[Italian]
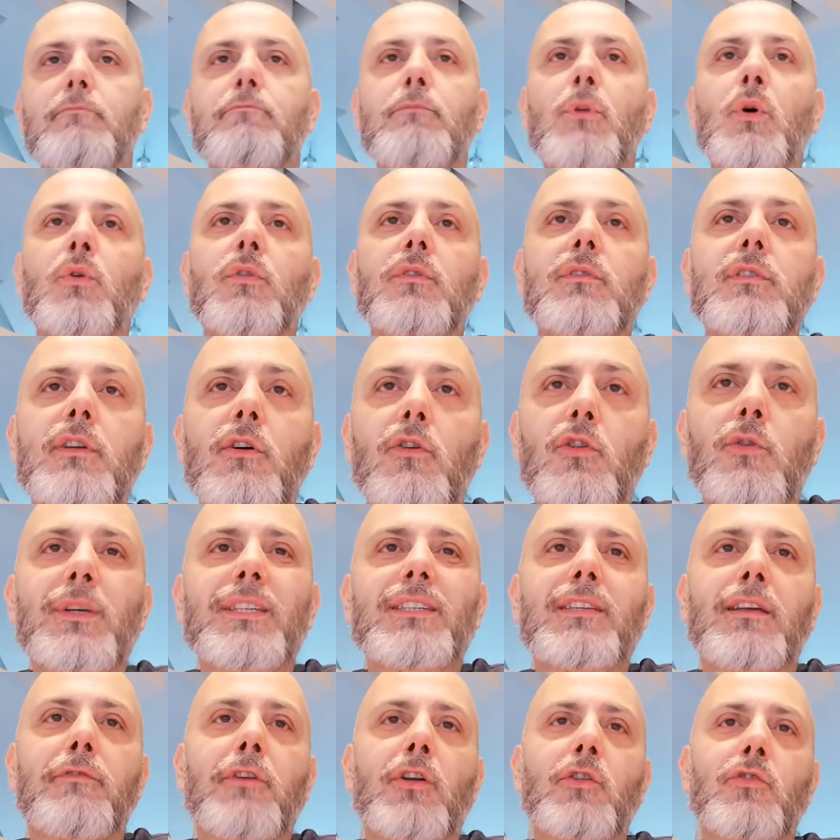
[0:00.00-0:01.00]
Boh, secondo me
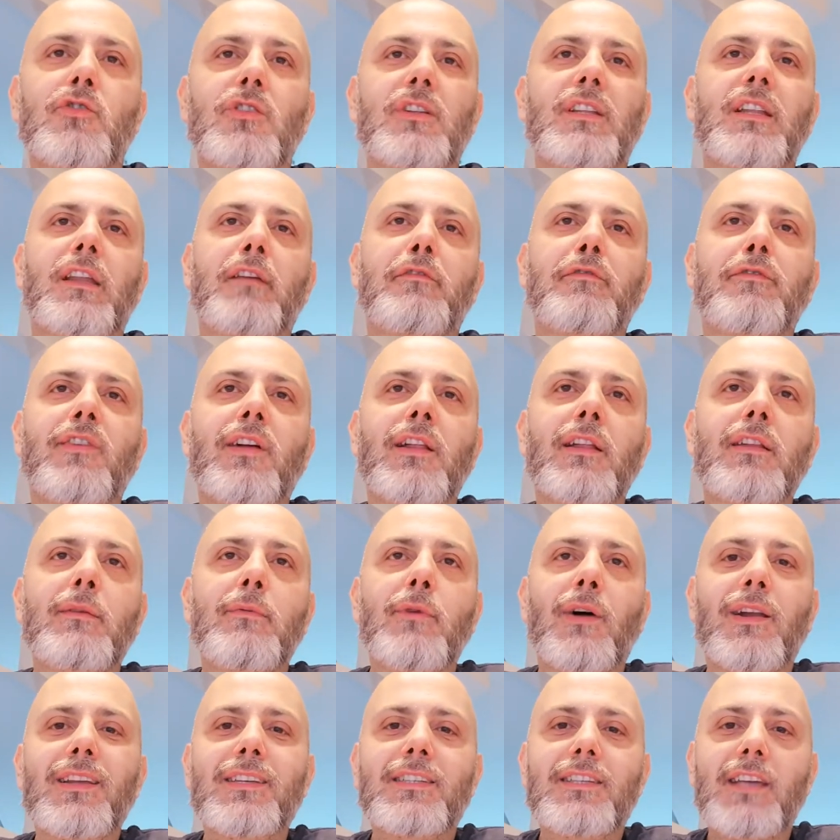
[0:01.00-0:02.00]
queste foto sono andate a fare
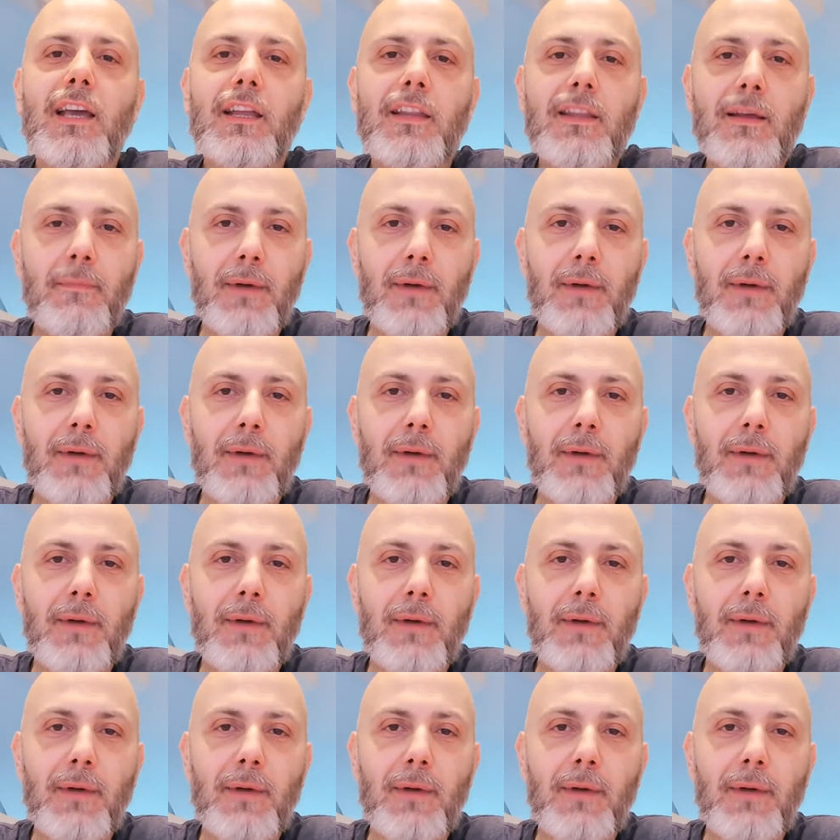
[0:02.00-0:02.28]
tipo alle 6